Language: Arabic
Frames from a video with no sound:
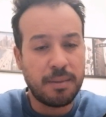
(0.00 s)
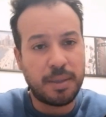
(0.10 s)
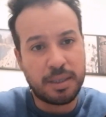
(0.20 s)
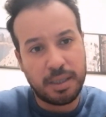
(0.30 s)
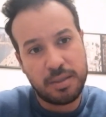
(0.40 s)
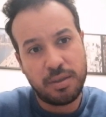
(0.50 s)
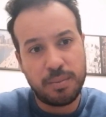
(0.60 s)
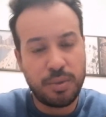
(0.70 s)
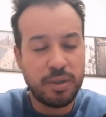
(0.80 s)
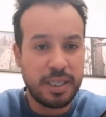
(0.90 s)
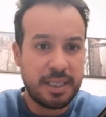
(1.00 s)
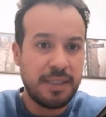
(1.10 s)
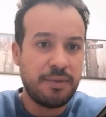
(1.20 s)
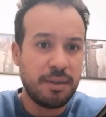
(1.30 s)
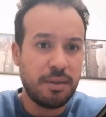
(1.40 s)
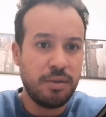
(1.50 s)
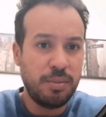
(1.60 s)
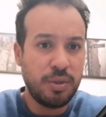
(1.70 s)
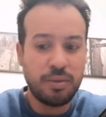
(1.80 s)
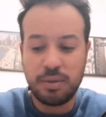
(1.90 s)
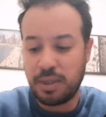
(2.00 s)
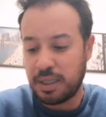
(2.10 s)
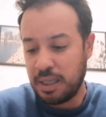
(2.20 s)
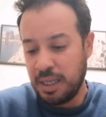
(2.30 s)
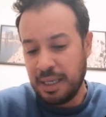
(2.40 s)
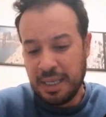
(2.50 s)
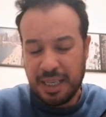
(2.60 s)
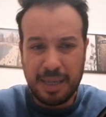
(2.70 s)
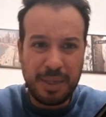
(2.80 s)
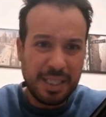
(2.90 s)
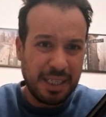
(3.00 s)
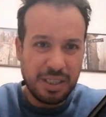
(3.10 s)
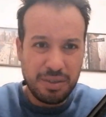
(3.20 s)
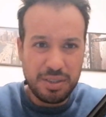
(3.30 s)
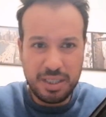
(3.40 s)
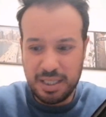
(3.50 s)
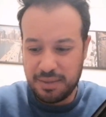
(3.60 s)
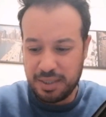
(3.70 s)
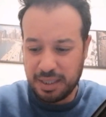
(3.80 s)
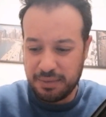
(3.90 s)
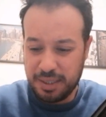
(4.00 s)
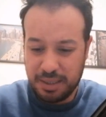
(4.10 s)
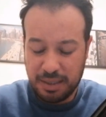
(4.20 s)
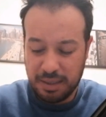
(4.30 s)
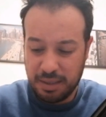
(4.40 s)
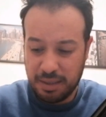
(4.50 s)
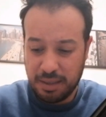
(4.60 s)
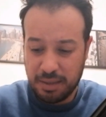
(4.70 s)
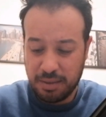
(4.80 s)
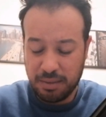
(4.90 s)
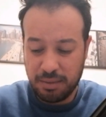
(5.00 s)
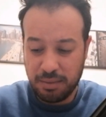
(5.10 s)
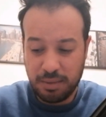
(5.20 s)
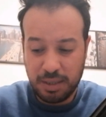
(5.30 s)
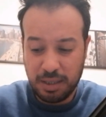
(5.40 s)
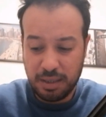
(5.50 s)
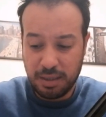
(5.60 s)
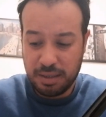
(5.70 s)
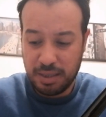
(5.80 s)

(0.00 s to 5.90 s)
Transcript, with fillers: معناتها اكسيون بروغريسيف نيميرو 3 عملت هكا ريشيرش فيسا فيسا اكسيون 3